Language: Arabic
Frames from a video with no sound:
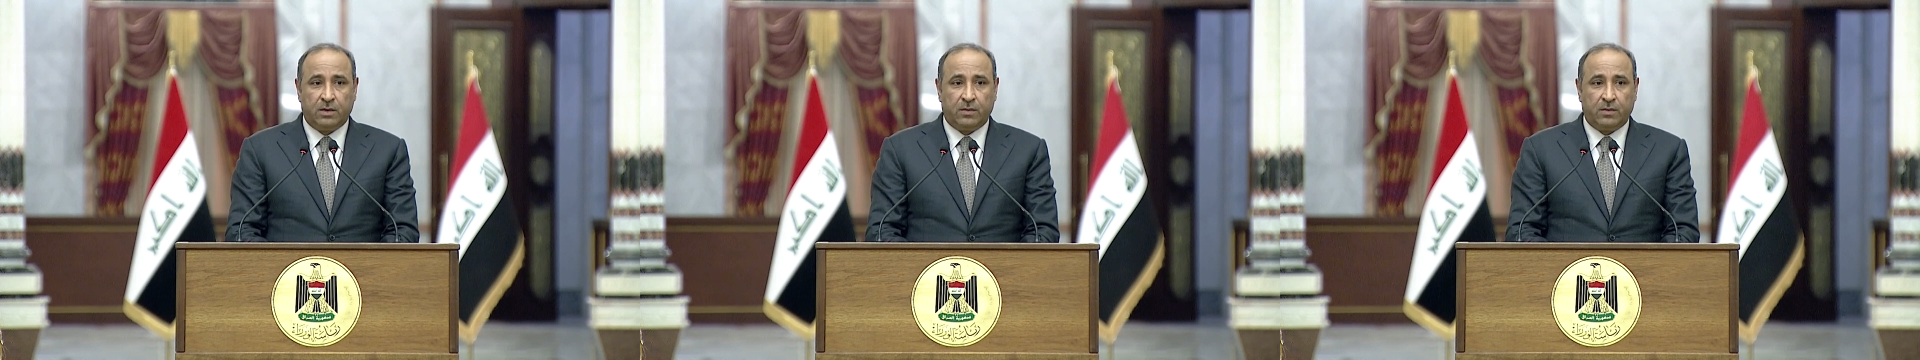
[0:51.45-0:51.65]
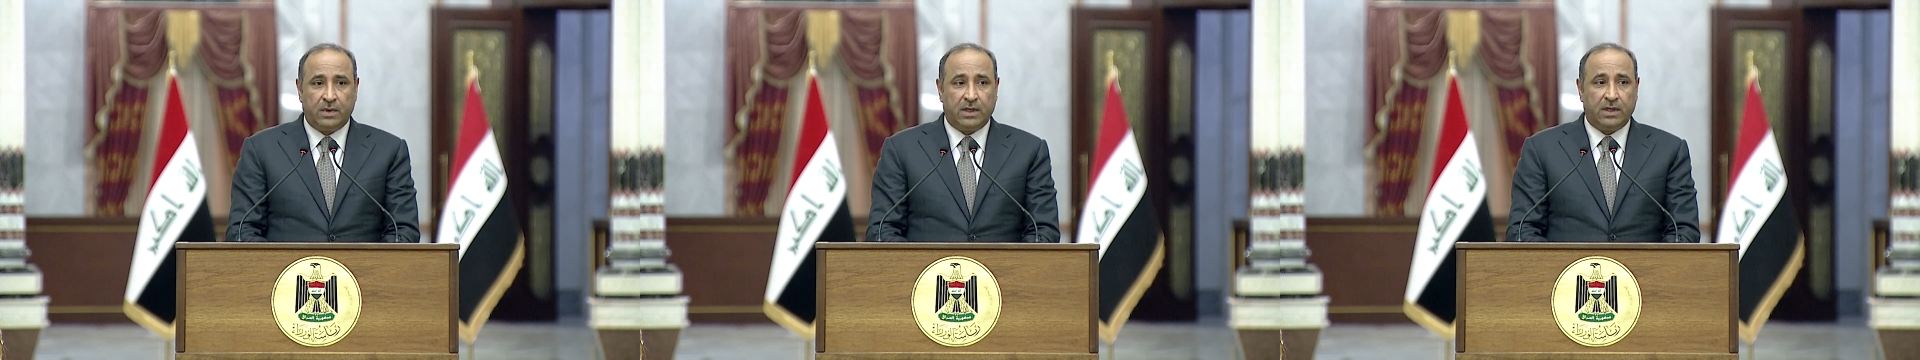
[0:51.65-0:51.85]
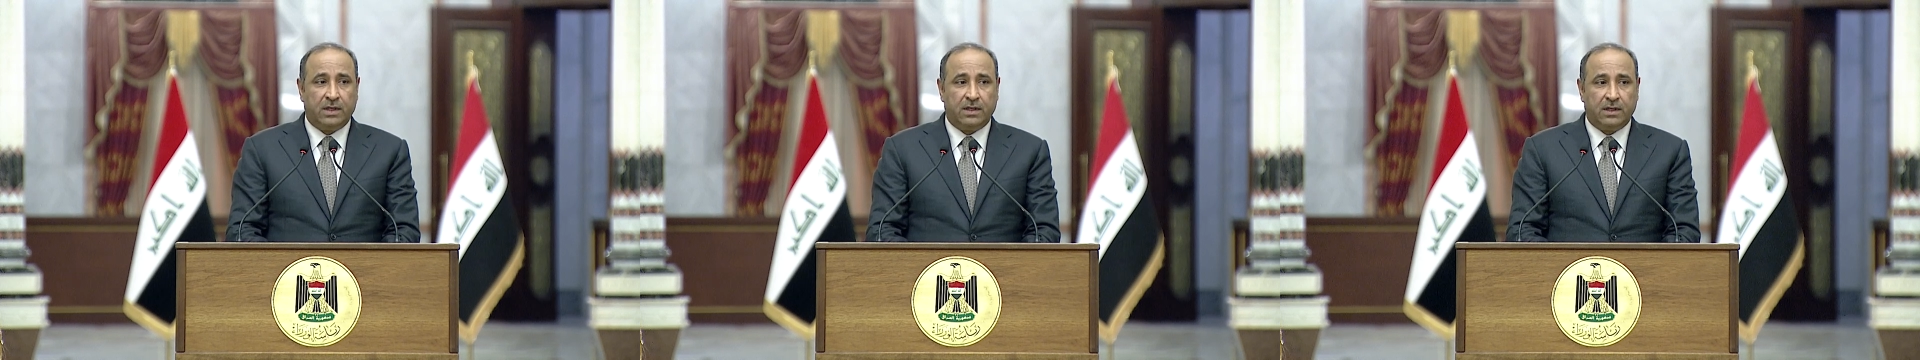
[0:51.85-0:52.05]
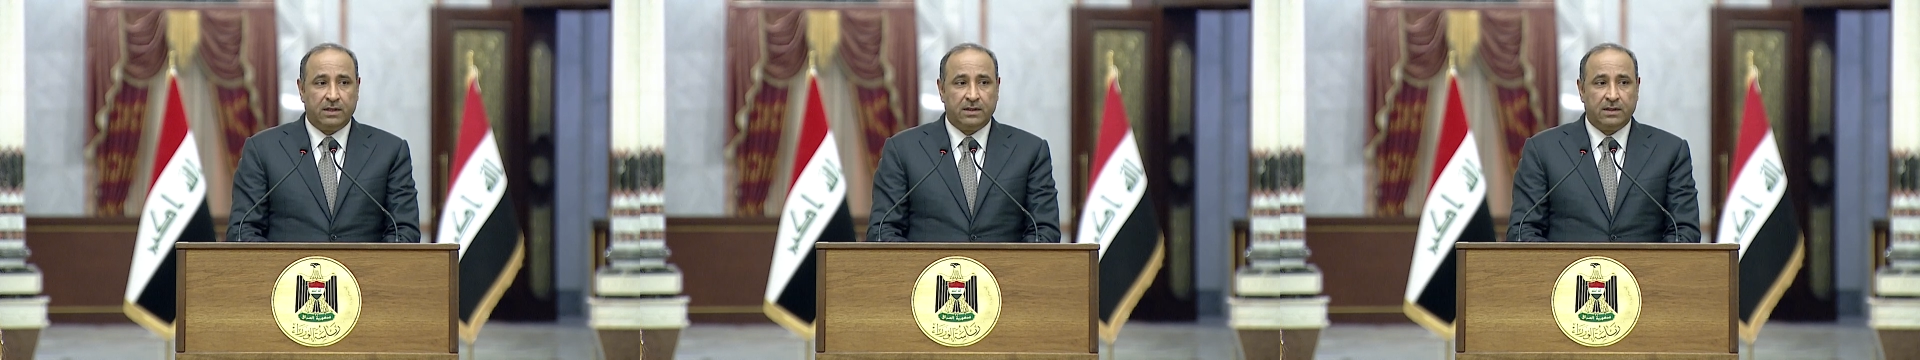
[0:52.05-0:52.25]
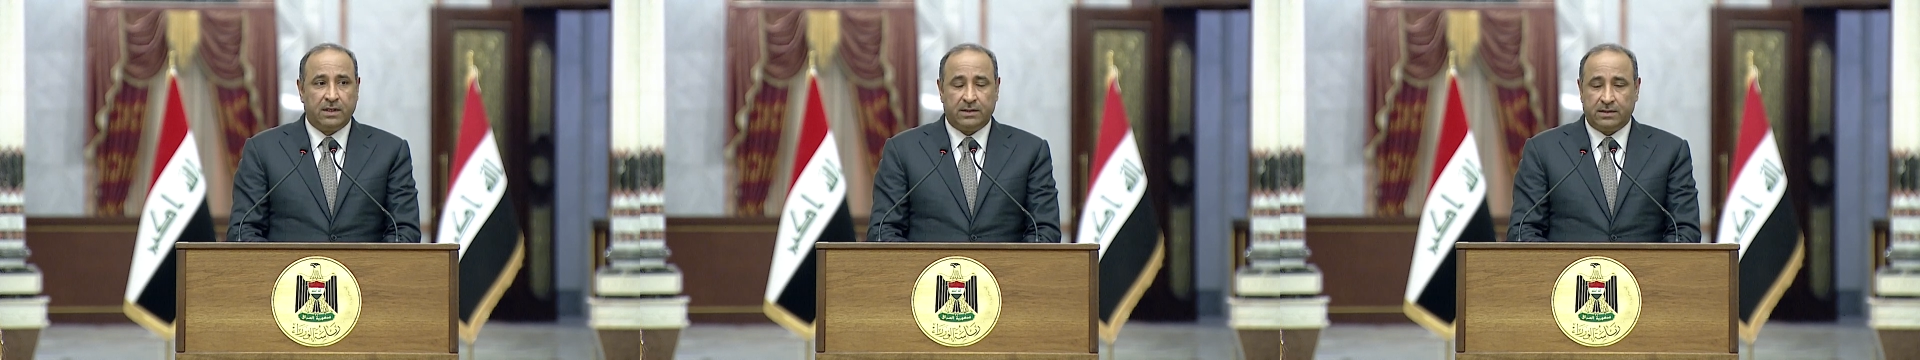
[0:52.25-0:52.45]

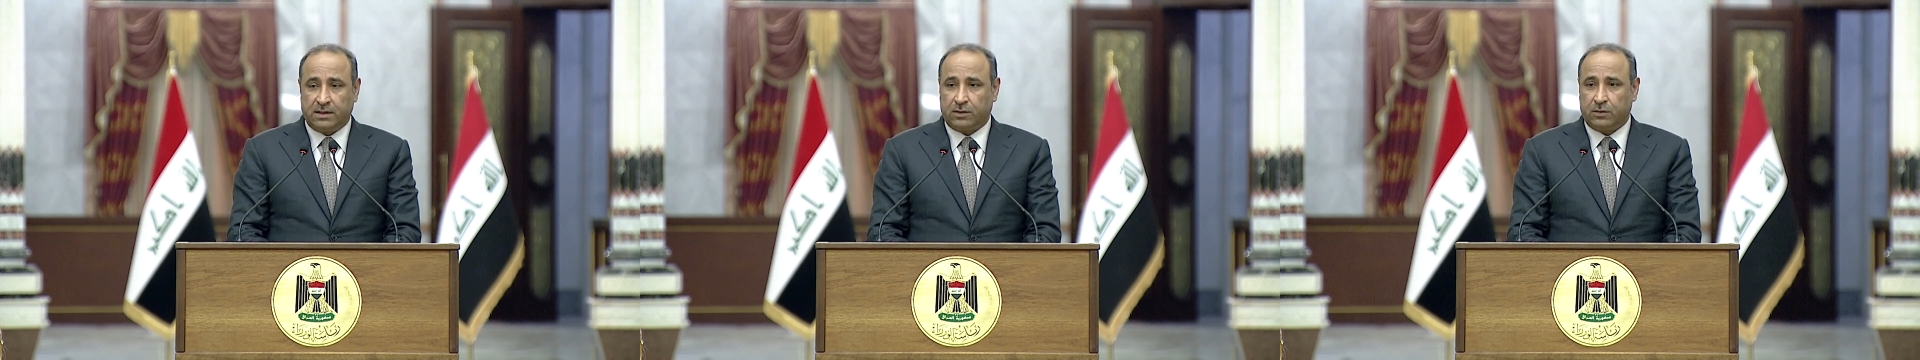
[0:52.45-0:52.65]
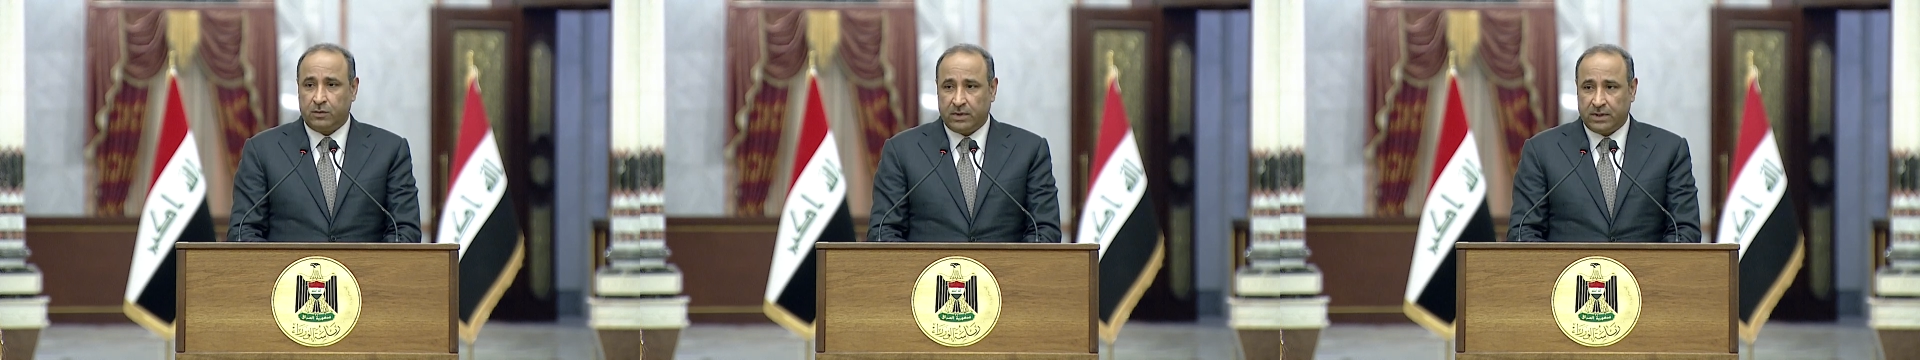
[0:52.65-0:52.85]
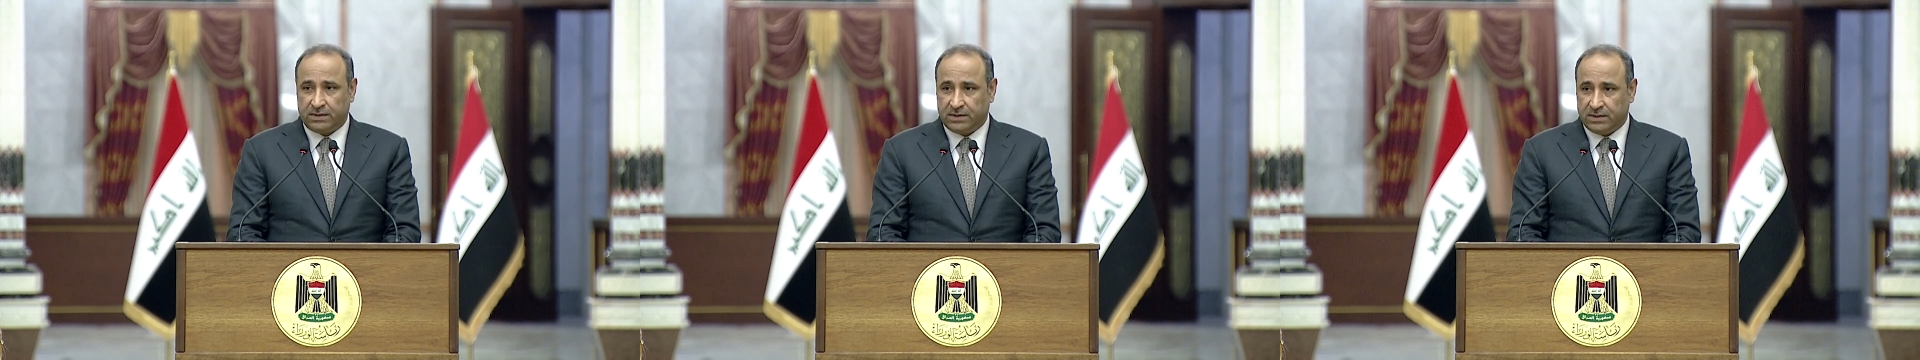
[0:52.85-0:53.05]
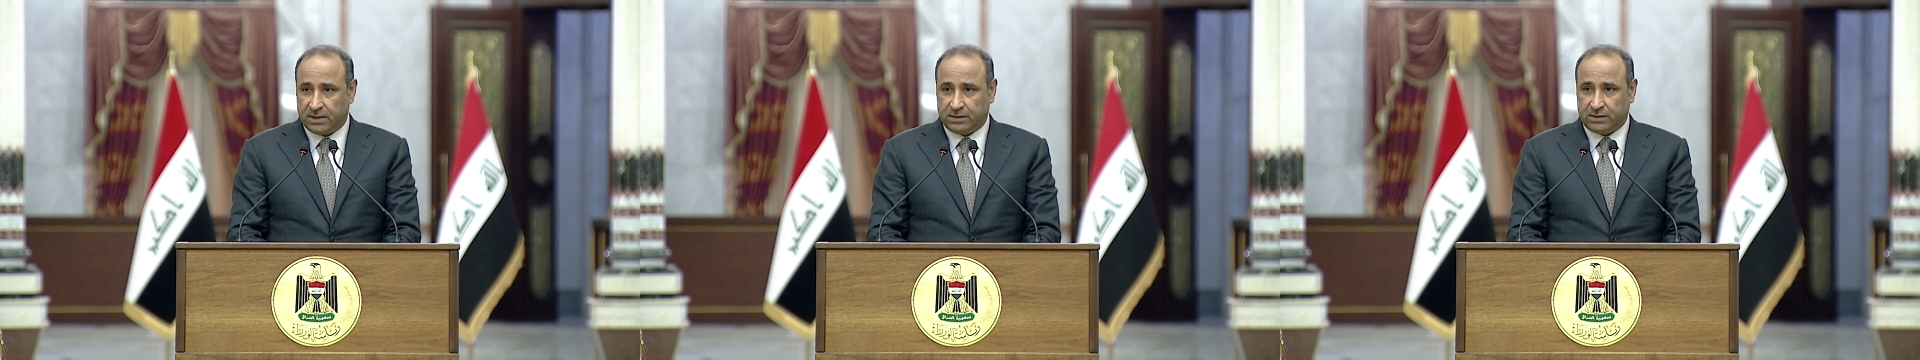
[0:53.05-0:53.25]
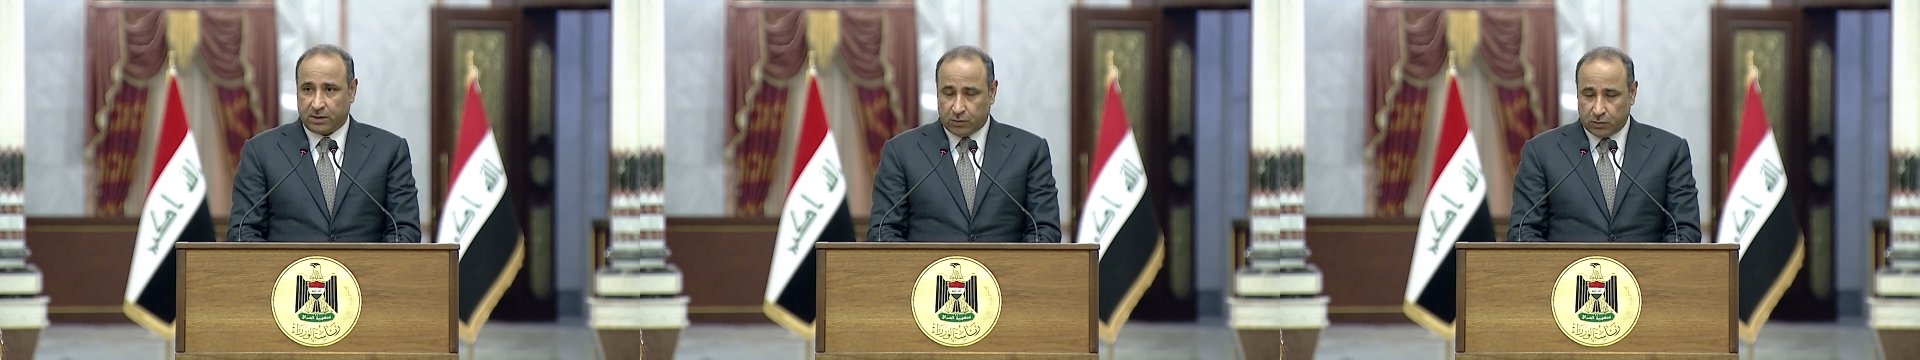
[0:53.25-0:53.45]
وأن قواتنا
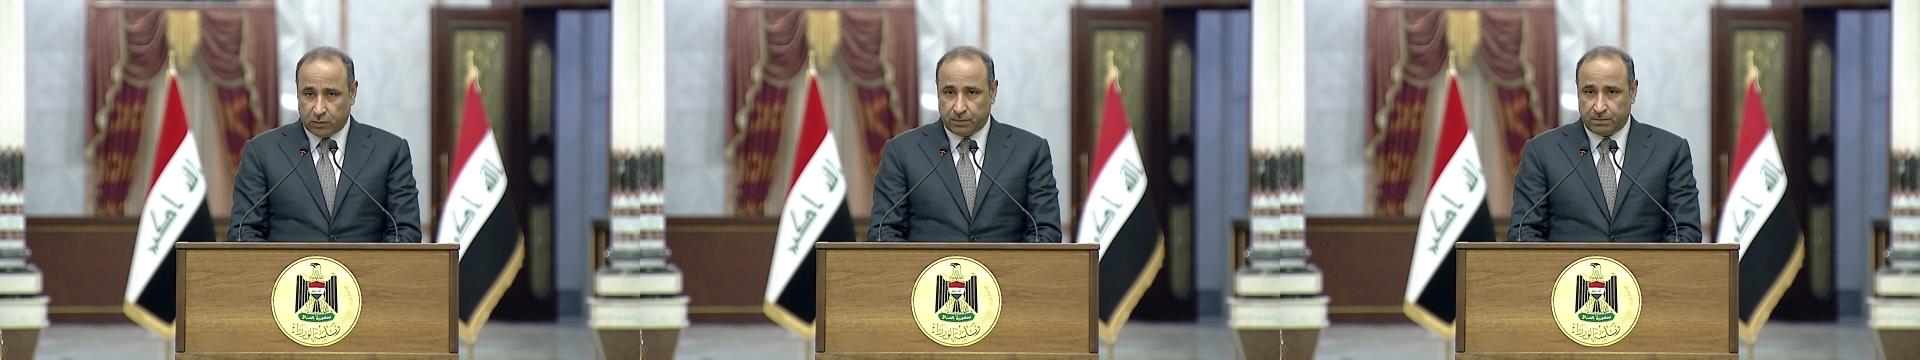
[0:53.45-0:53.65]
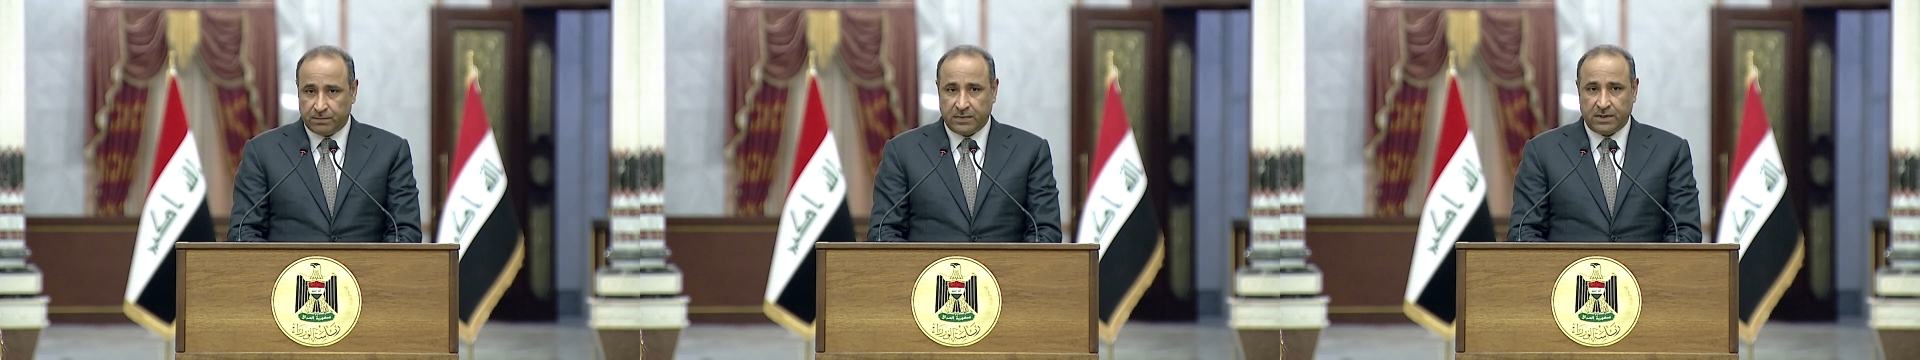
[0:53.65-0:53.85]
تقوم